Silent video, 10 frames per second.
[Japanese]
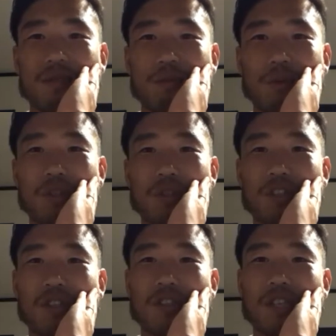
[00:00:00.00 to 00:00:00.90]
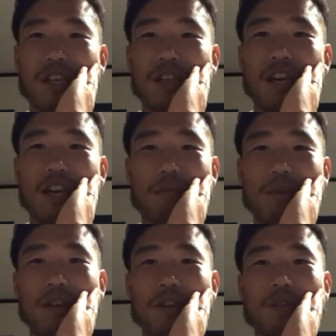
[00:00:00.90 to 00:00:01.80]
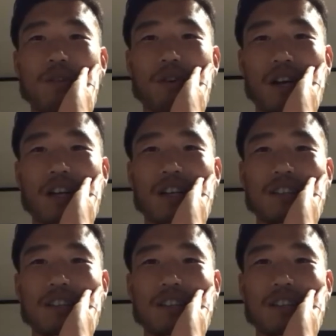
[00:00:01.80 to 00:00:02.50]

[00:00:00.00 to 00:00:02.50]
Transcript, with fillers: もちろん技術的なタイミングとか